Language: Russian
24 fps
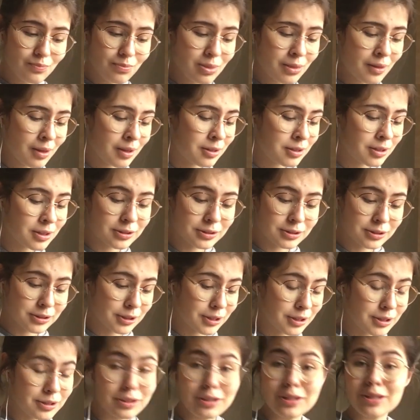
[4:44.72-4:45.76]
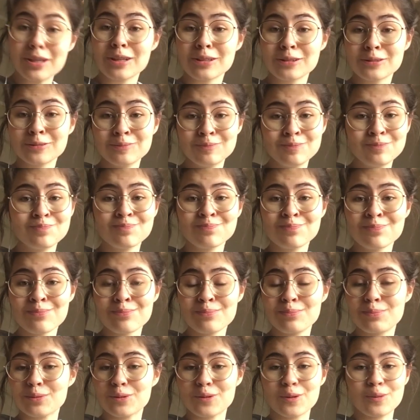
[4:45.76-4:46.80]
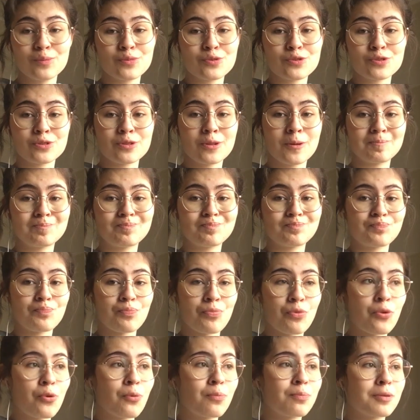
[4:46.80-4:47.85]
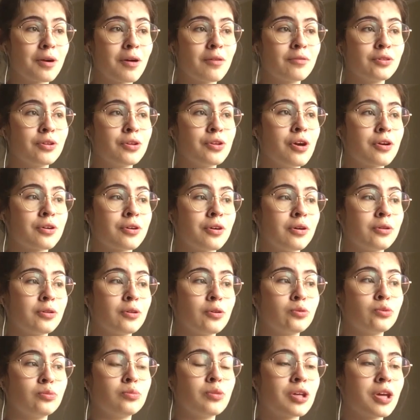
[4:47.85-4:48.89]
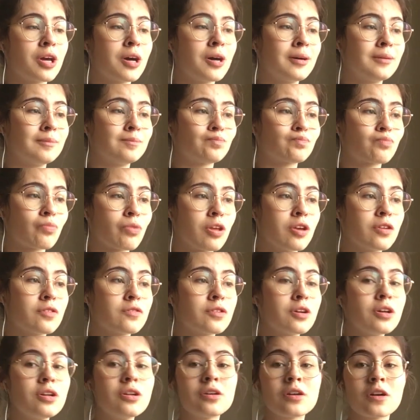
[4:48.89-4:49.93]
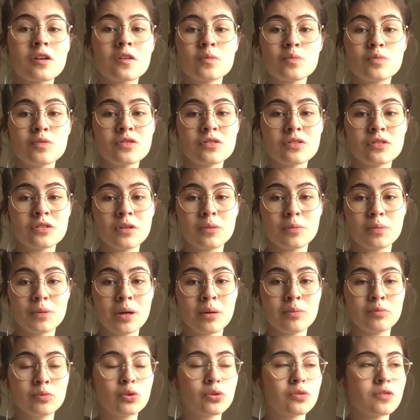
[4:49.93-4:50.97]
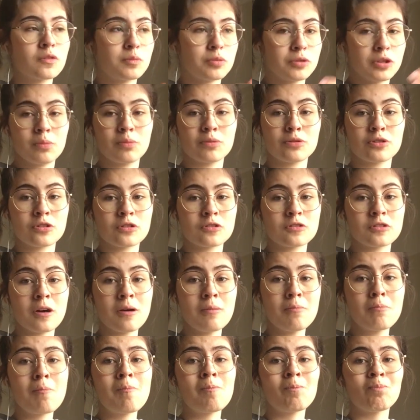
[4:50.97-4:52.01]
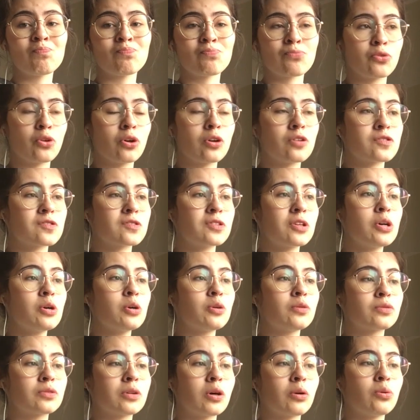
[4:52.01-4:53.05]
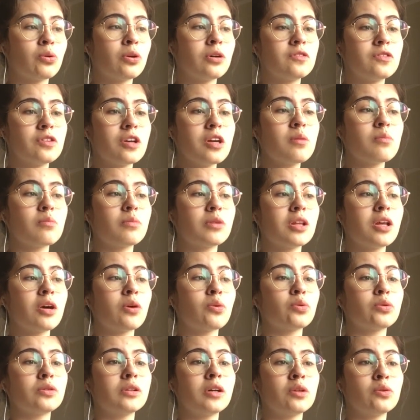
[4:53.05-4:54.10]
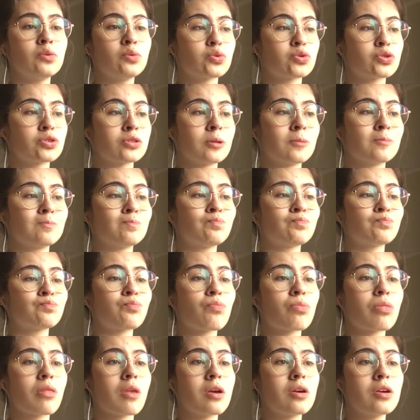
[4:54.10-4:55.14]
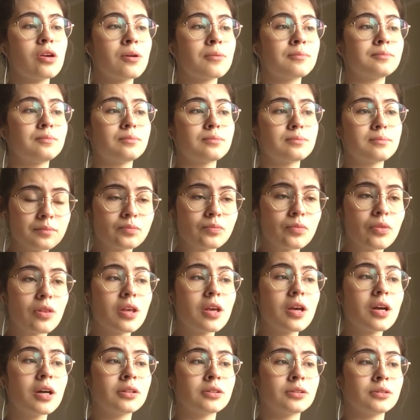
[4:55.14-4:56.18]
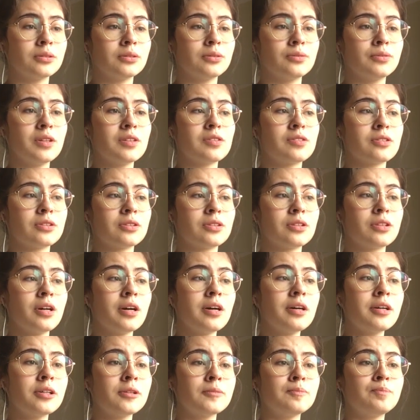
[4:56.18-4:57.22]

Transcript: Я такая, нет, потому что, ну, правда, некогда. У меня неделя расписана прям, ну, типа, не по часам, но я знаю, в какой день мне куда нужно. И нет в этих днях